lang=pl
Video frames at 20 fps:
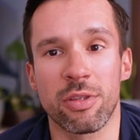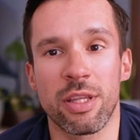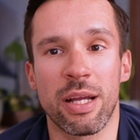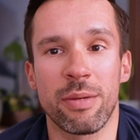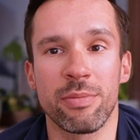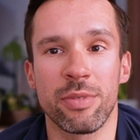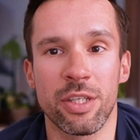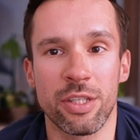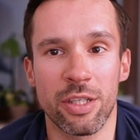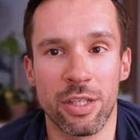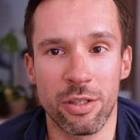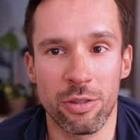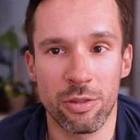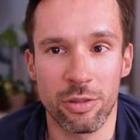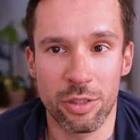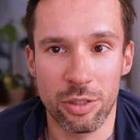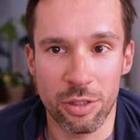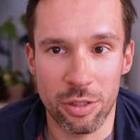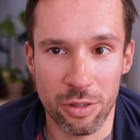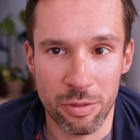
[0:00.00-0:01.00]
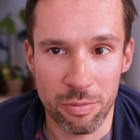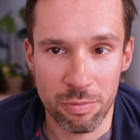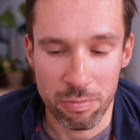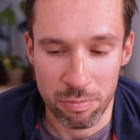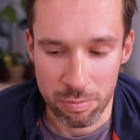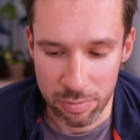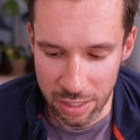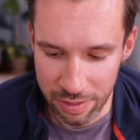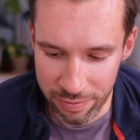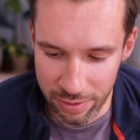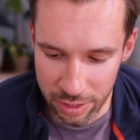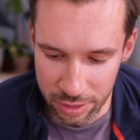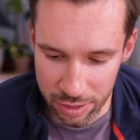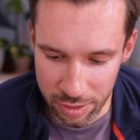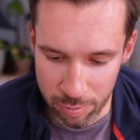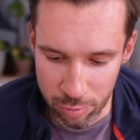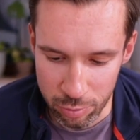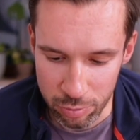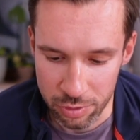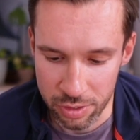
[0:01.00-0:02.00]
Dla mnie, jeżeli chodzi o
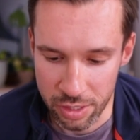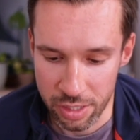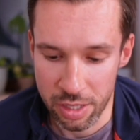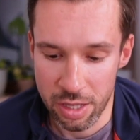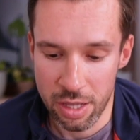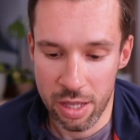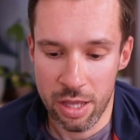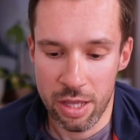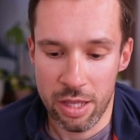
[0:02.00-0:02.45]
największe plusy,